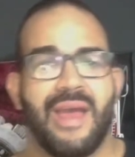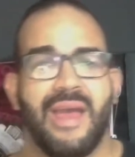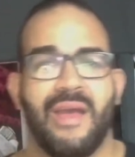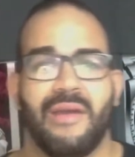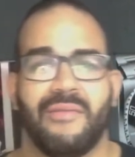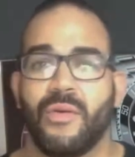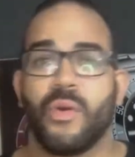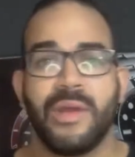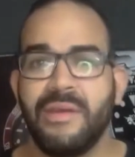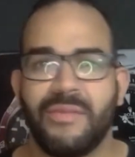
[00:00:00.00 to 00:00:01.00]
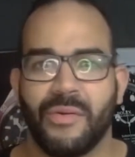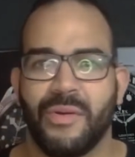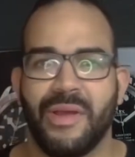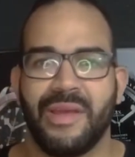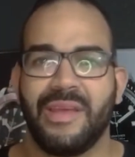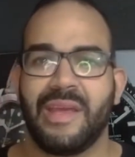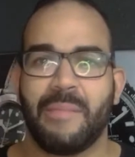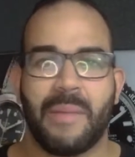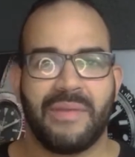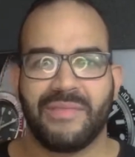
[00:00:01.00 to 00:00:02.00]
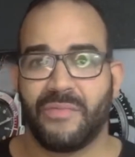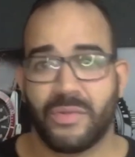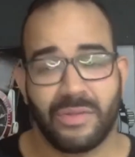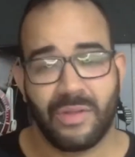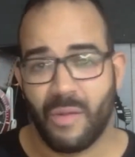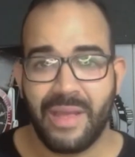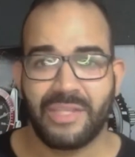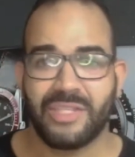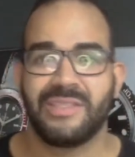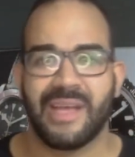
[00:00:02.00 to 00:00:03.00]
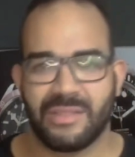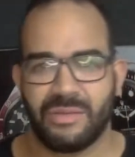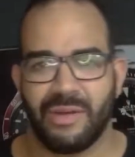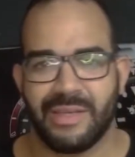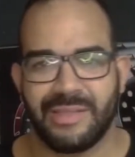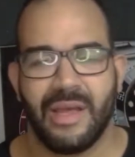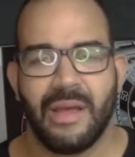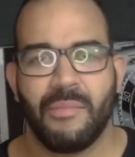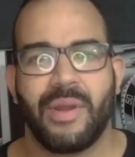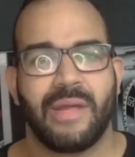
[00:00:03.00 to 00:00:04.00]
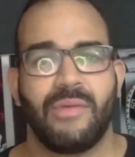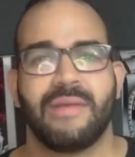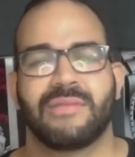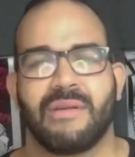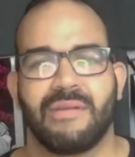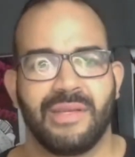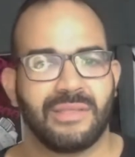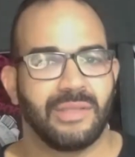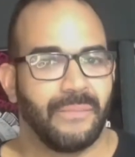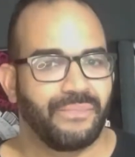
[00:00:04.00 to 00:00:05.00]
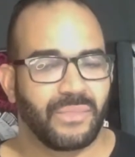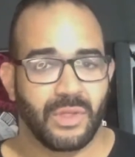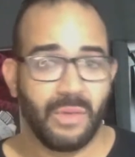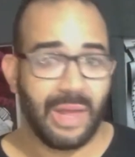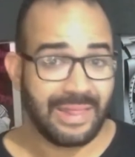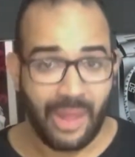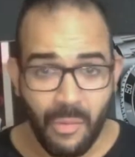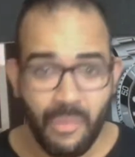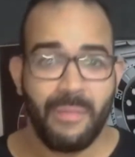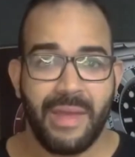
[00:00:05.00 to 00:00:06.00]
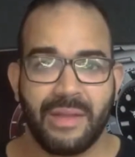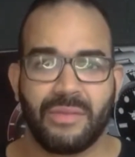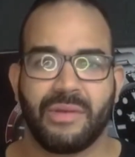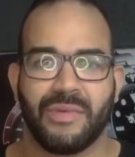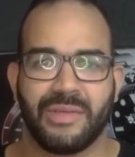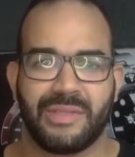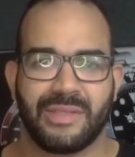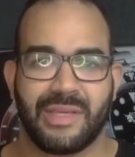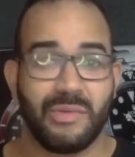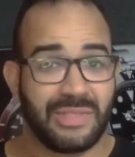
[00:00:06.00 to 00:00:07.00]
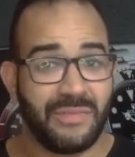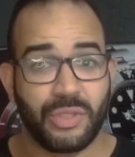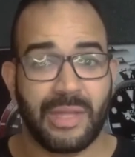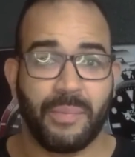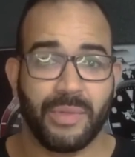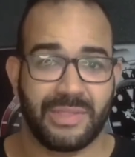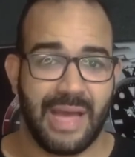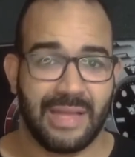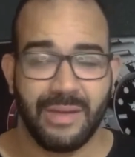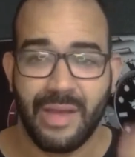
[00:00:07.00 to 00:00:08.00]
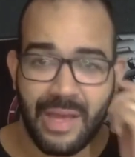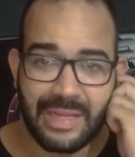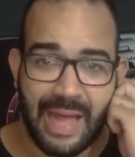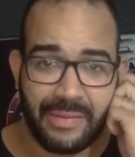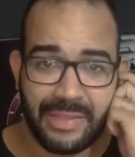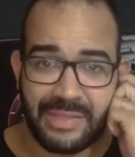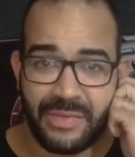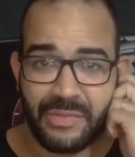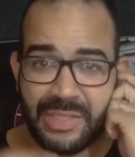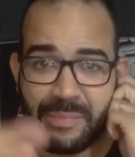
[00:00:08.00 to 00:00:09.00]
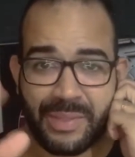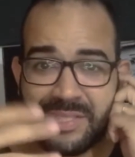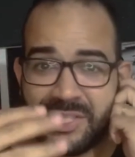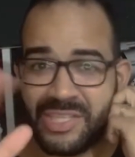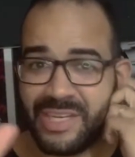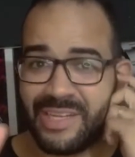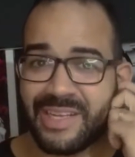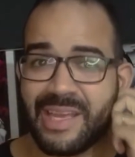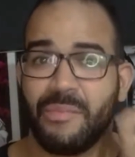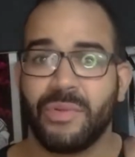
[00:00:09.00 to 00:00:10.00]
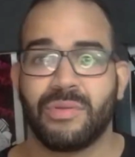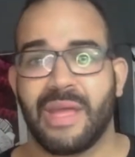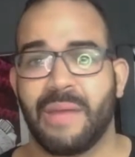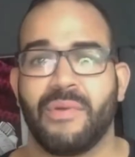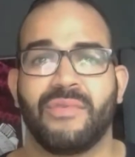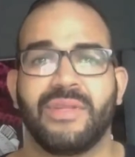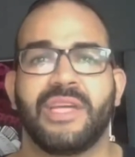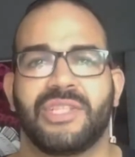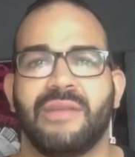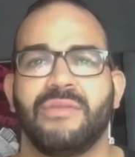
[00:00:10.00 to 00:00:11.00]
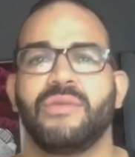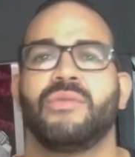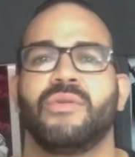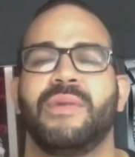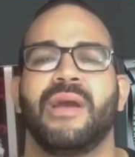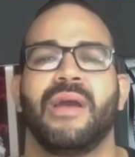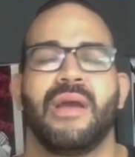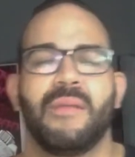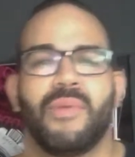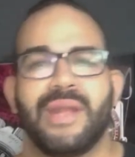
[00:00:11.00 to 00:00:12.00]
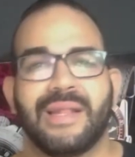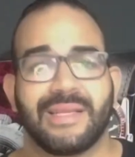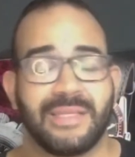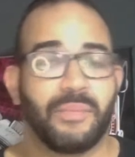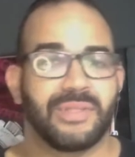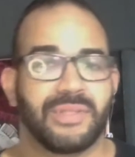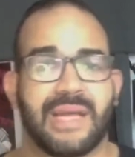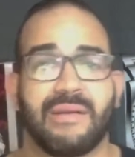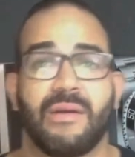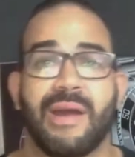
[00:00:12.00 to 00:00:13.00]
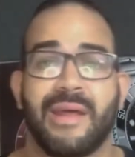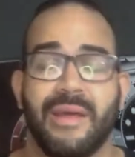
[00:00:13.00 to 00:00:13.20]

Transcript: é, foi horrível e a minha previsão foi totalmente desastrosa, porém não é isso que aconteceu até o momento que, você, que esse vídeo está postado. Claro, esse vídeo você pode assistir ele daqui a muito tempo, eu vou deixar ele no YouTube, porém ele está sendo postado agora